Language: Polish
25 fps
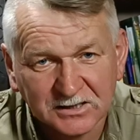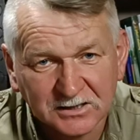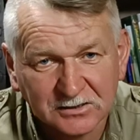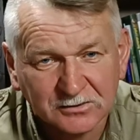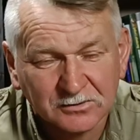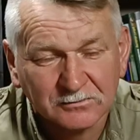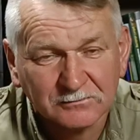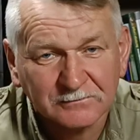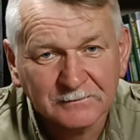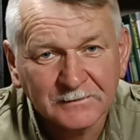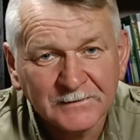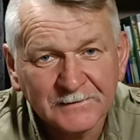
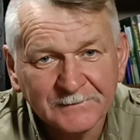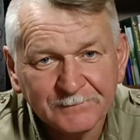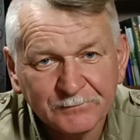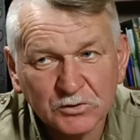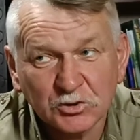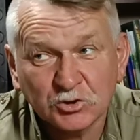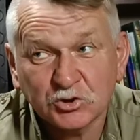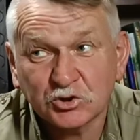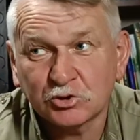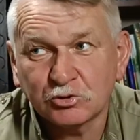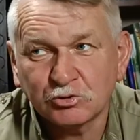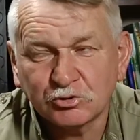Chinom.
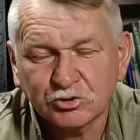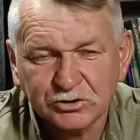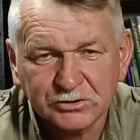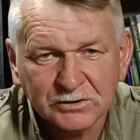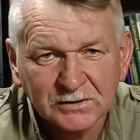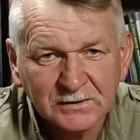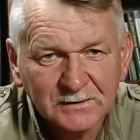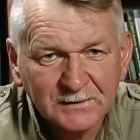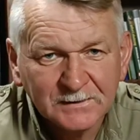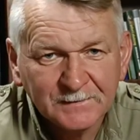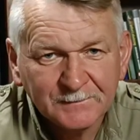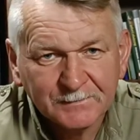No cóż,
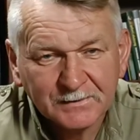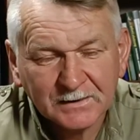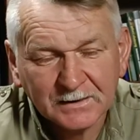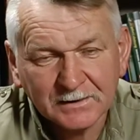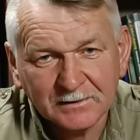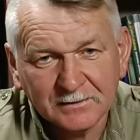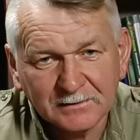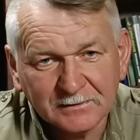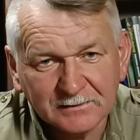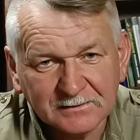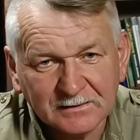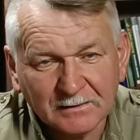
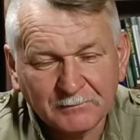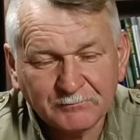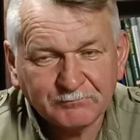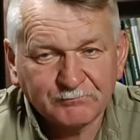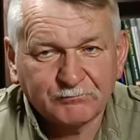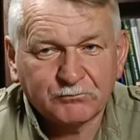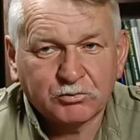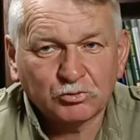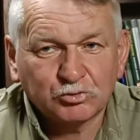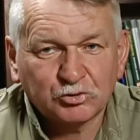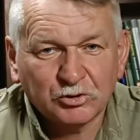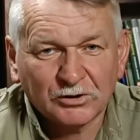e, tam
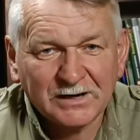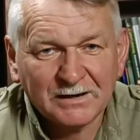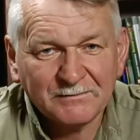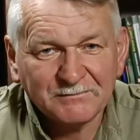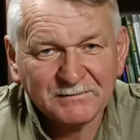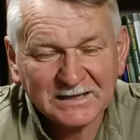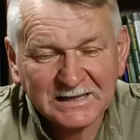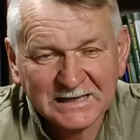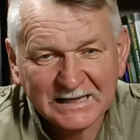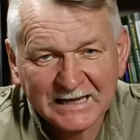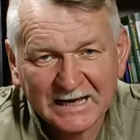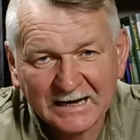półtora
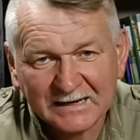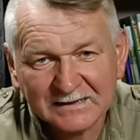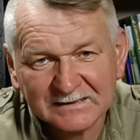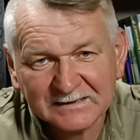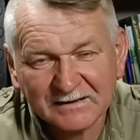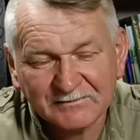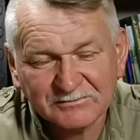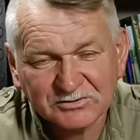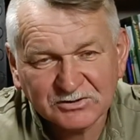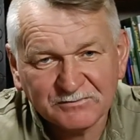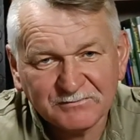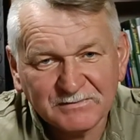
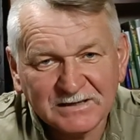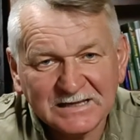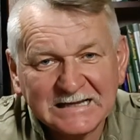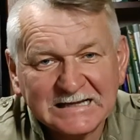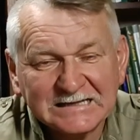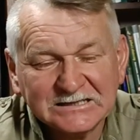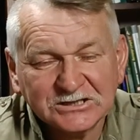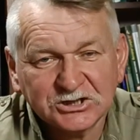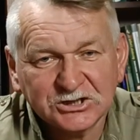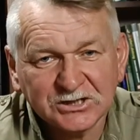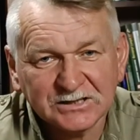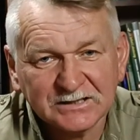miliarda czy
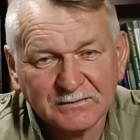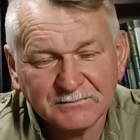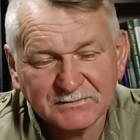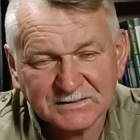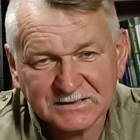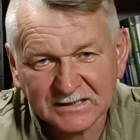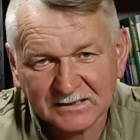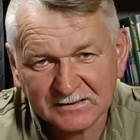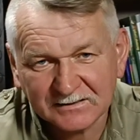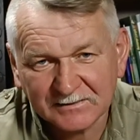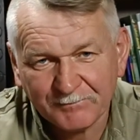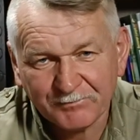miliard
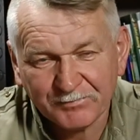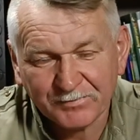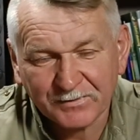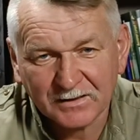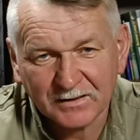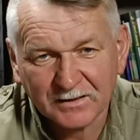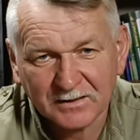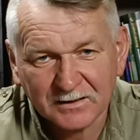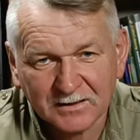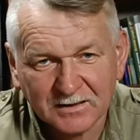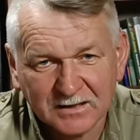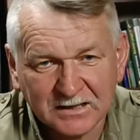siedemset
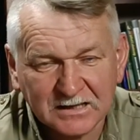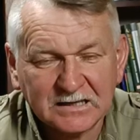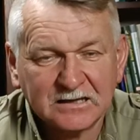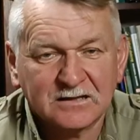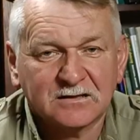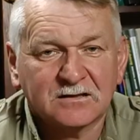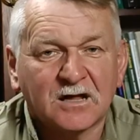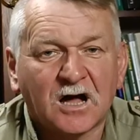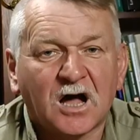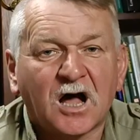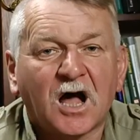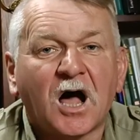
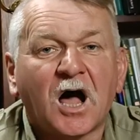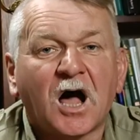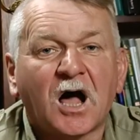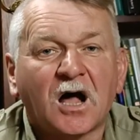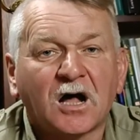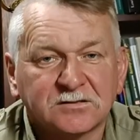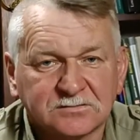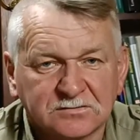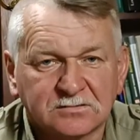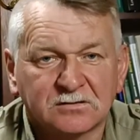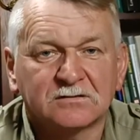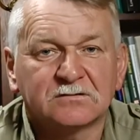Chin,
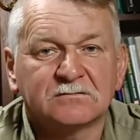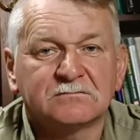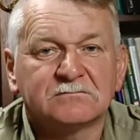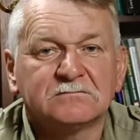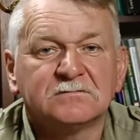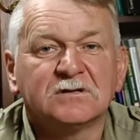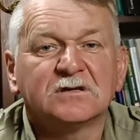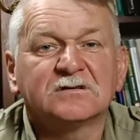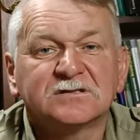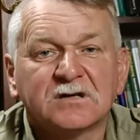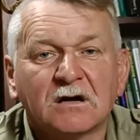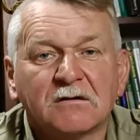a co
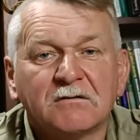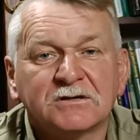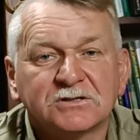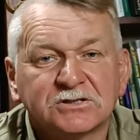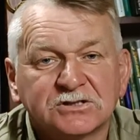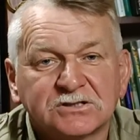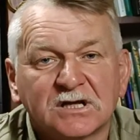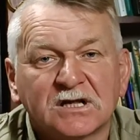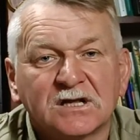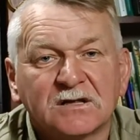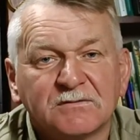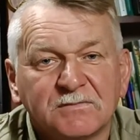niecałe
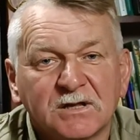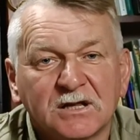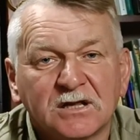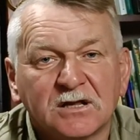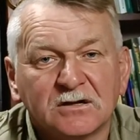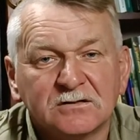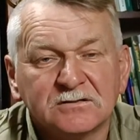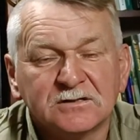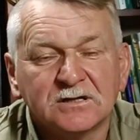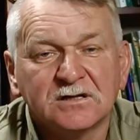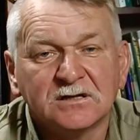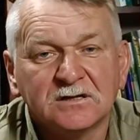4
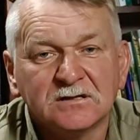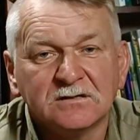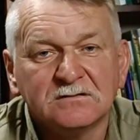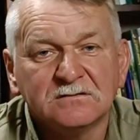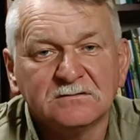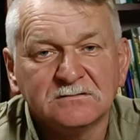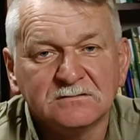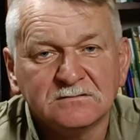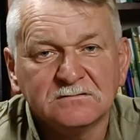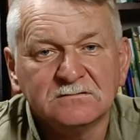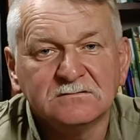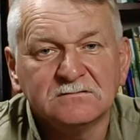miliony
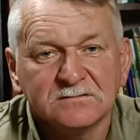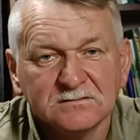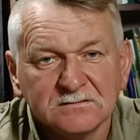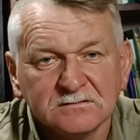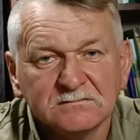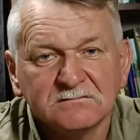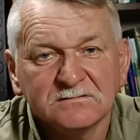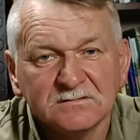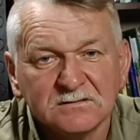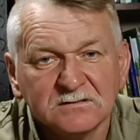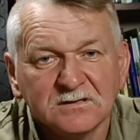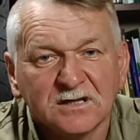
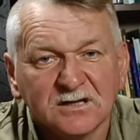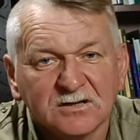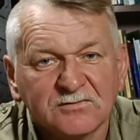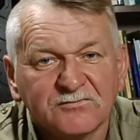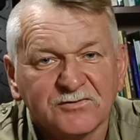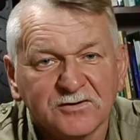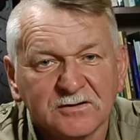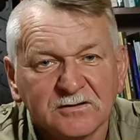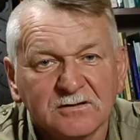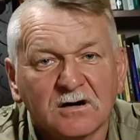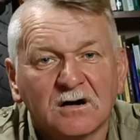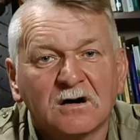
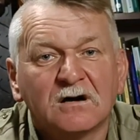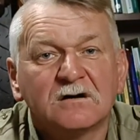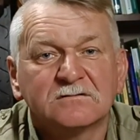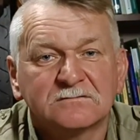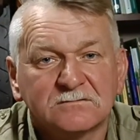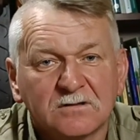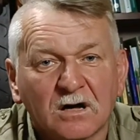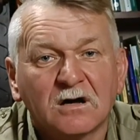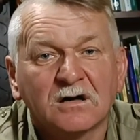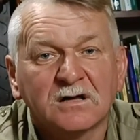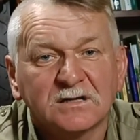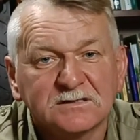Litwy, no
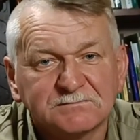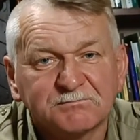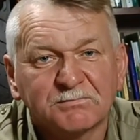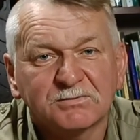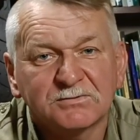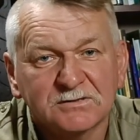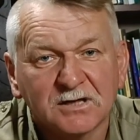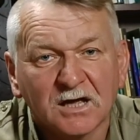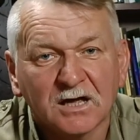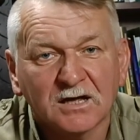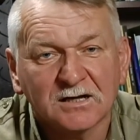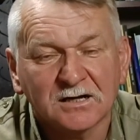to jest
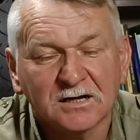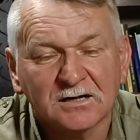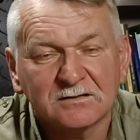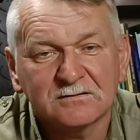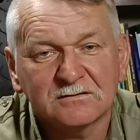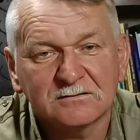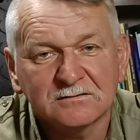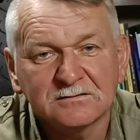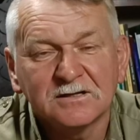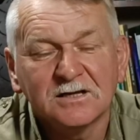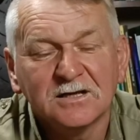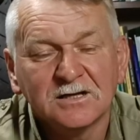potęga.
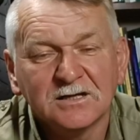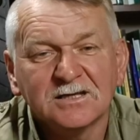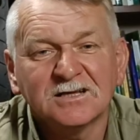No.